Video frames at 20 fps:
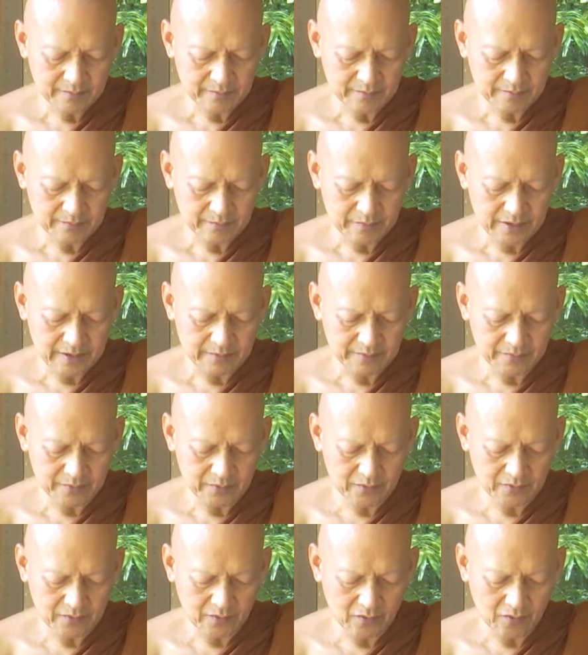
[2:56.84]
เป็น
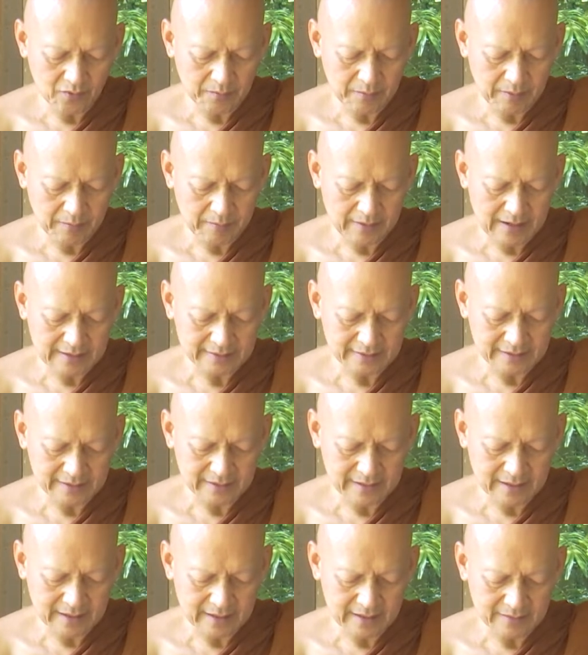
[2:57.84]
ผู้โอปปาติ
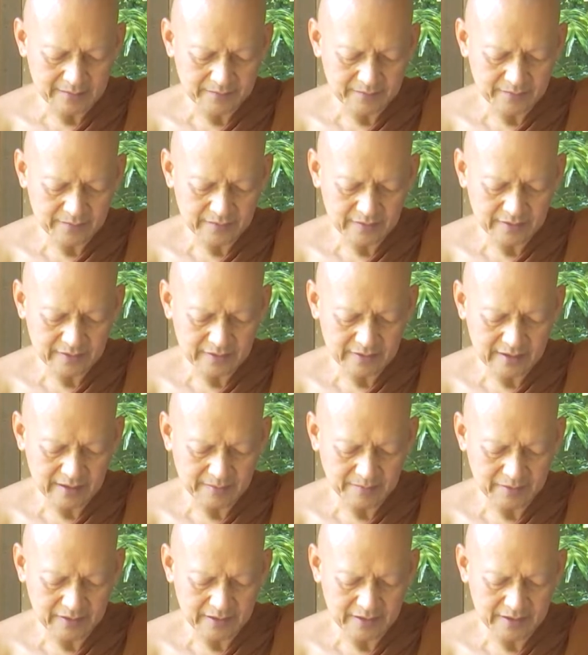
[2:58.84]
กะจะ
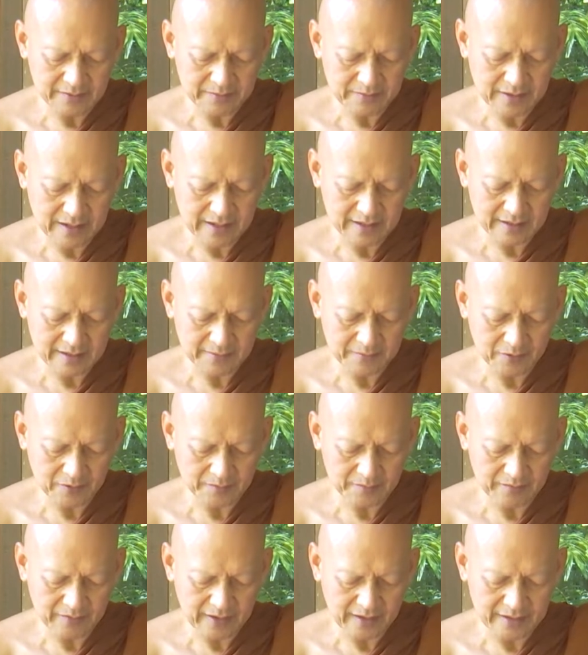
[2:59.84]
ปรินิพพานในภพ
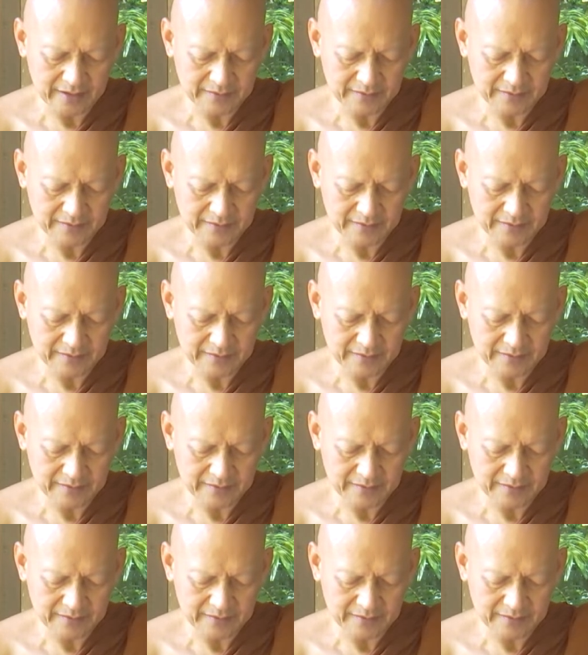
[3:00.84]
นั้น